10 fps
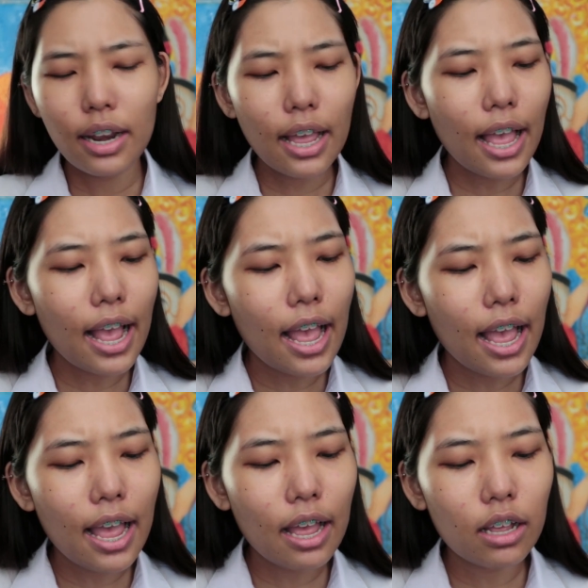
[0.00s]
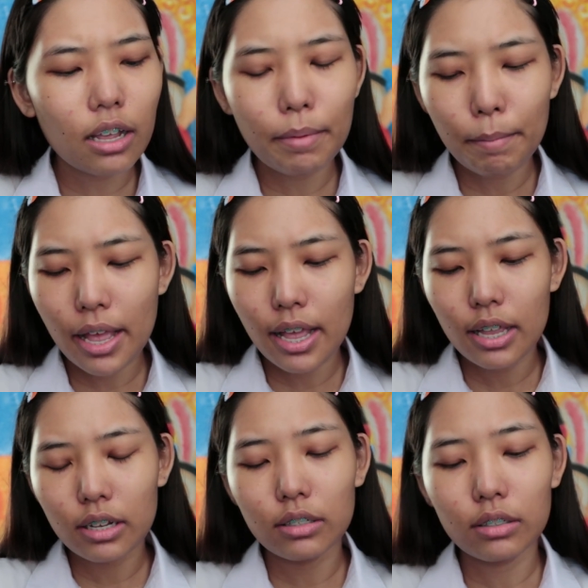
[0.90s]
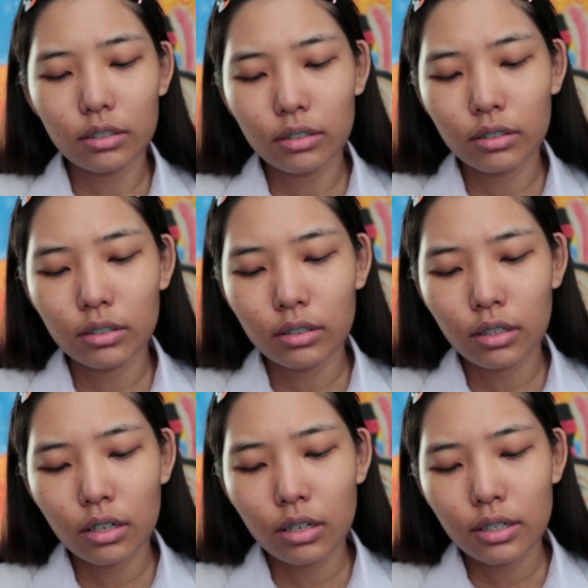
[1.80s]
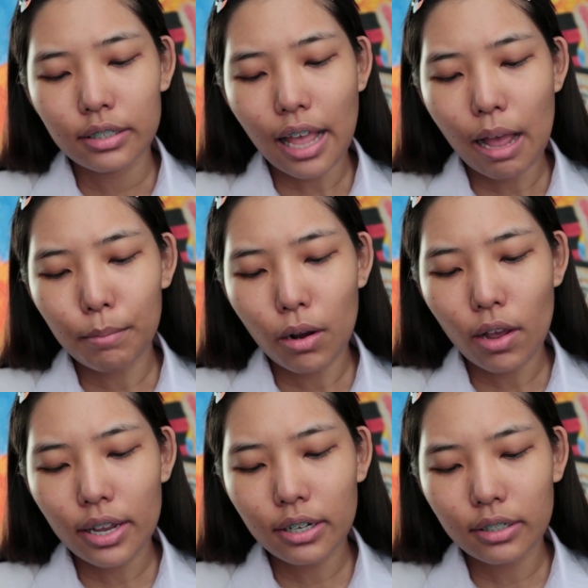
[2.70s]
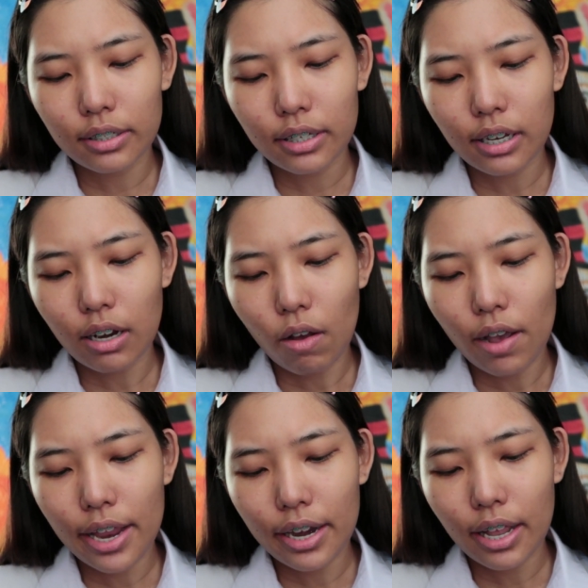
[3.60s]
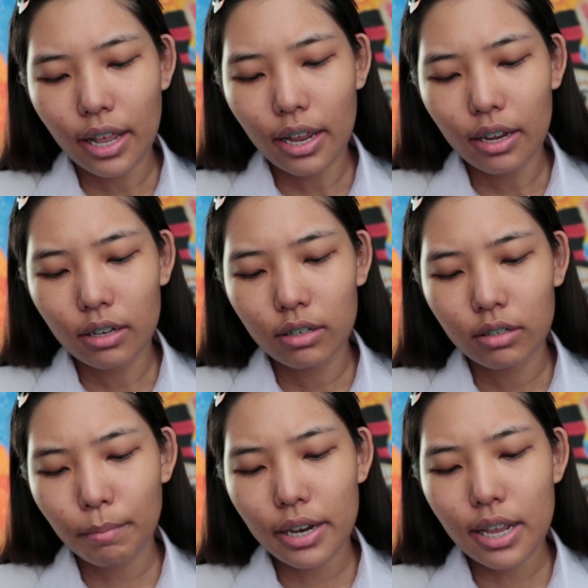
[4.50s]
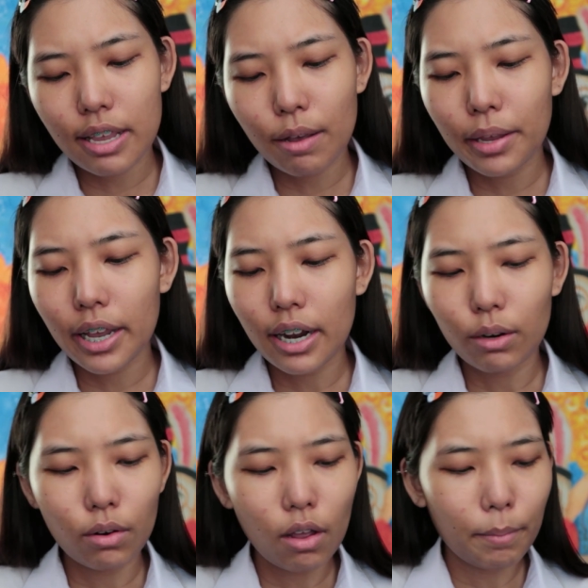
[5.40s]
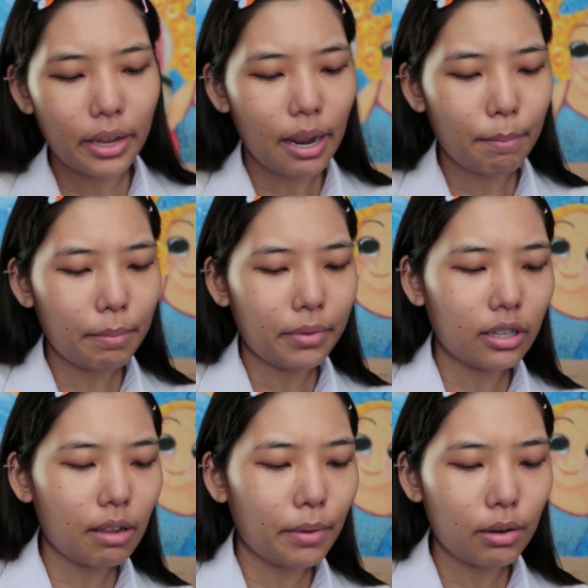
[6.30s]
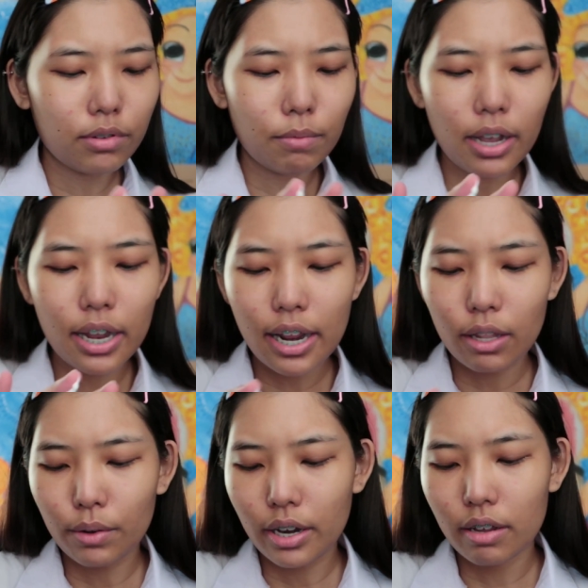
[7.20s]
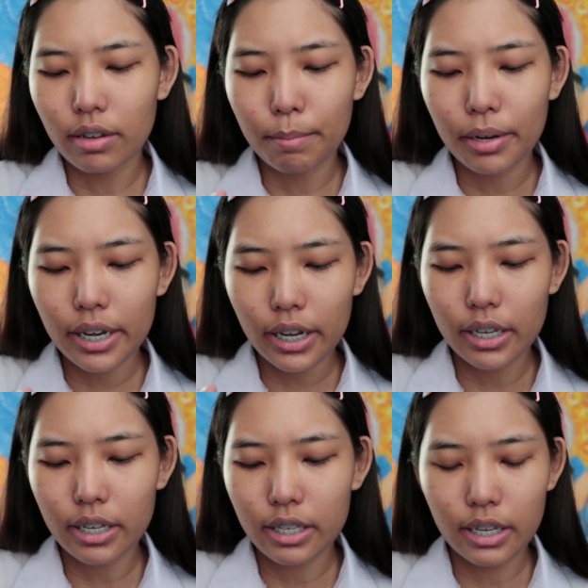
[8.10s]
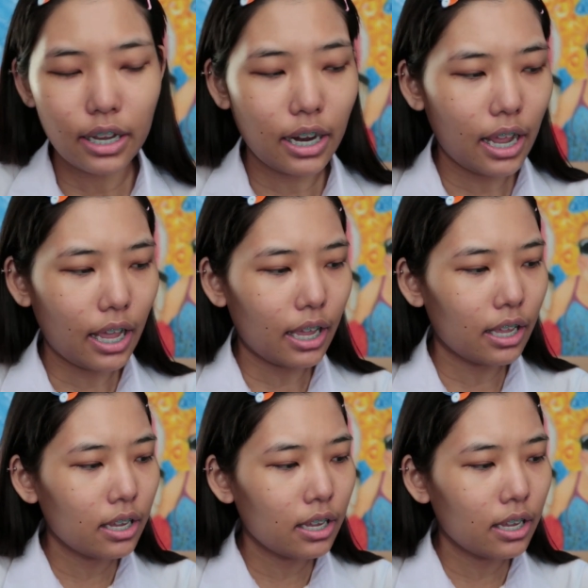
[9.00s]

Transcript: ราคาประมาณ300 ถึง 400นะคะไม่แน่ใจว่ามีขนาดทดลองไหมนะแบบนี้แต่มารู้สึกว่ากันแดดตัวนี้เฮ้ยมันดีจริงๆอะนะคะ